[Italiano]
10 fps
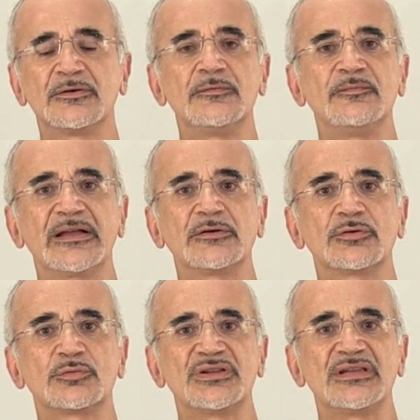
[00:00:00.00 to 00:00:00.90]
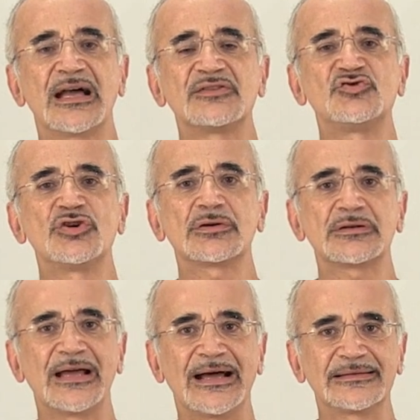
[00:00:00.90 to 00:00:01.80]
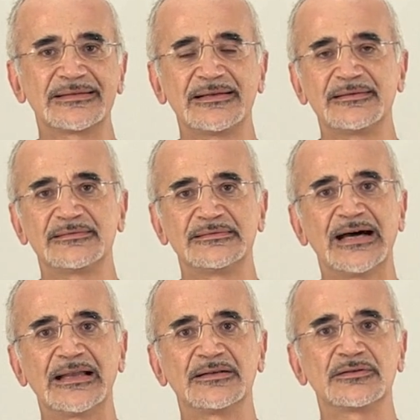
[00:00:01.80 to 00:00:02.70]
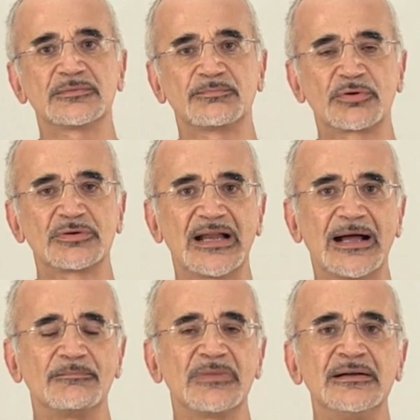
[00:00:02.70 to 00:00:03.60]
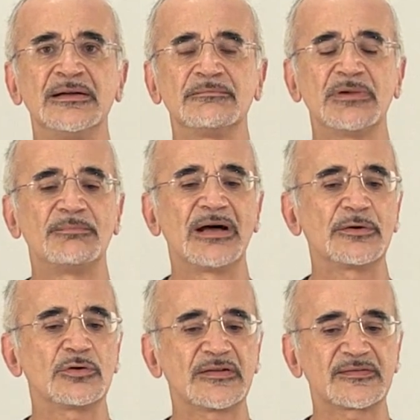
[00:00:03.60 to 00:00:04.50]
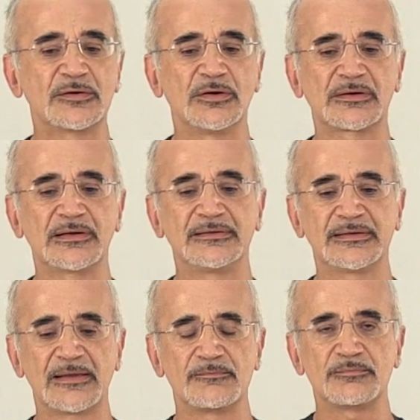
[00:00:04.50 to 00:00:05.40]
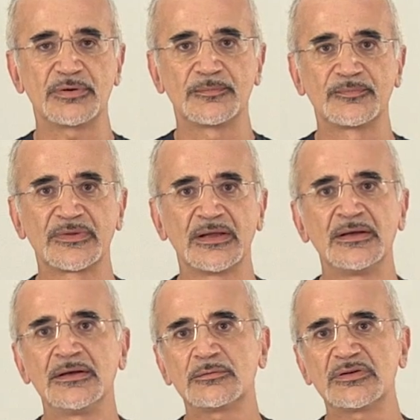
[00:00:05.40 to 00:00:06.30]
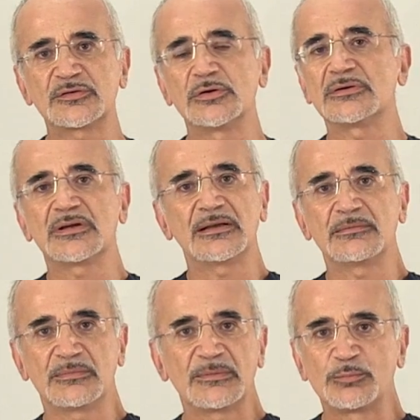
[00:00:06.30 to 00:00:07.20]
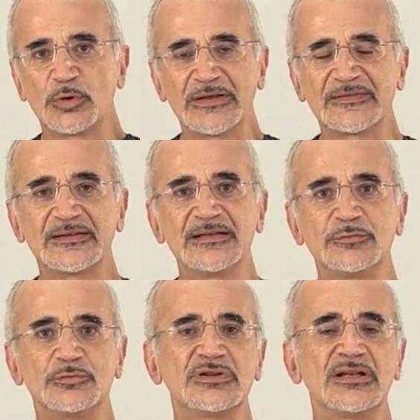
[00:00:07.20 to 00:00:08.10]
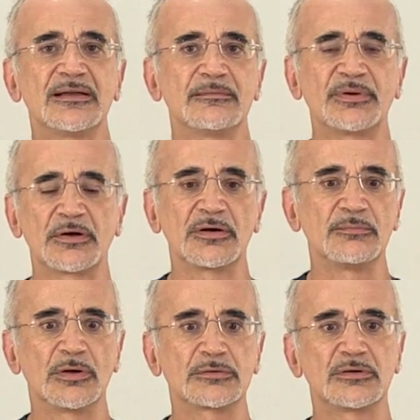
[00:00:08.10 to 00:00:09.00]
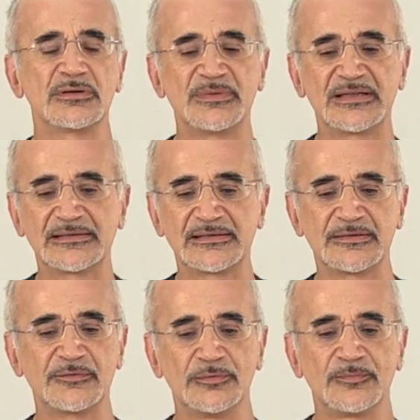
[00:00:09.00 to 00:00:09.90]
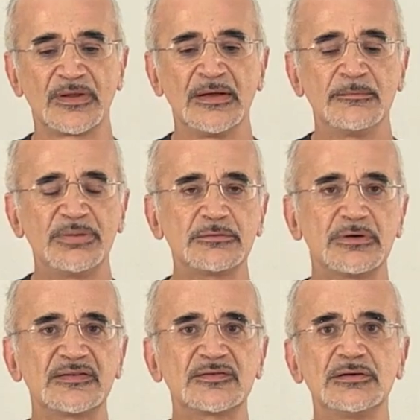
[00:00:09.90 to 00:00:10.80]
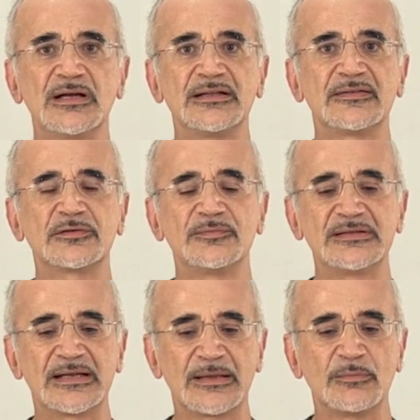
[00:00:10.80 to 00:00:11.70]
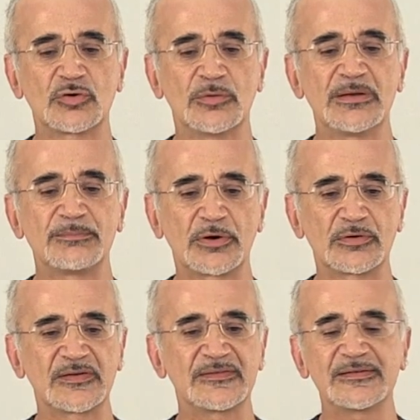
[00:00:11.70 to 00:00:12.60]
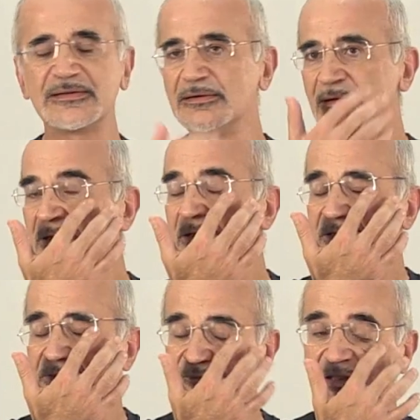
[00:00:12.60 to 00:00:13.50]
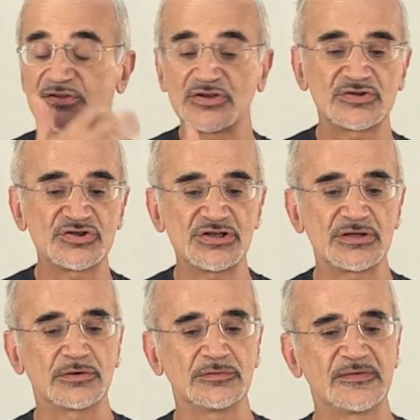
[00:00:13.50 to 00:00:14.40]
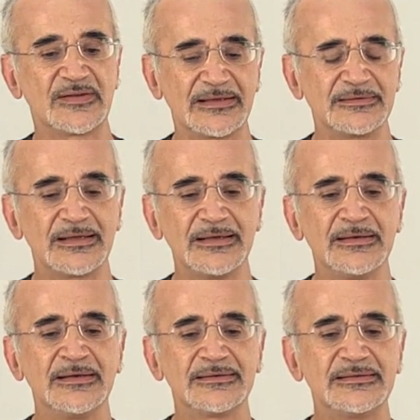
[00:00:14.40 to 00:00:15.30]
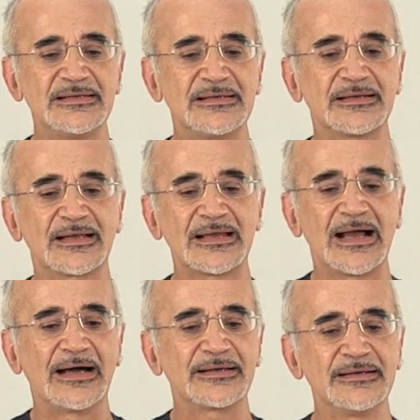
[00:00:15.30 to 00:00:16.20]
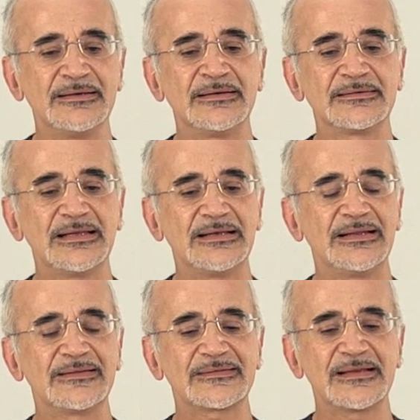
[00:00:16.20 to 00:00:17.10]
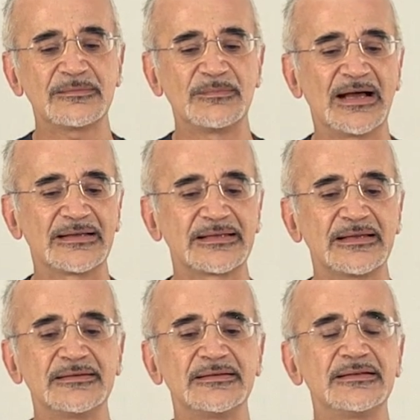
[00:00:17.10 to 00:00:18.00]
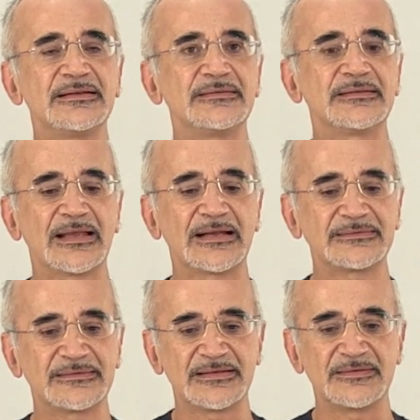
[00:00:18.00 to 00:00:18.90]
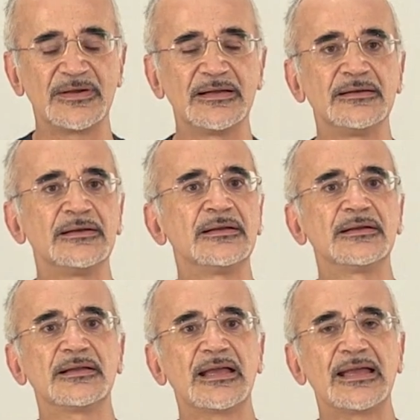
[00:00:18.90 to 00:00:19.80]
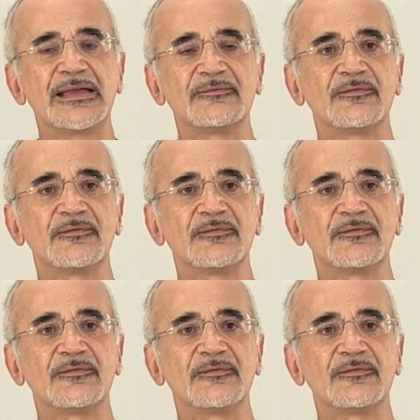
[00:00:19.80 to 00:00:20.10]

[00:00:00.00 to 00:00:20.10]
non vengono quindi aggiornate dal programma man mano che scorre il tempo. Questo Può essere utile, però è molto limitativo. Per questo adesso vedremo come processing invece ci consente di creare delle schermate interattive e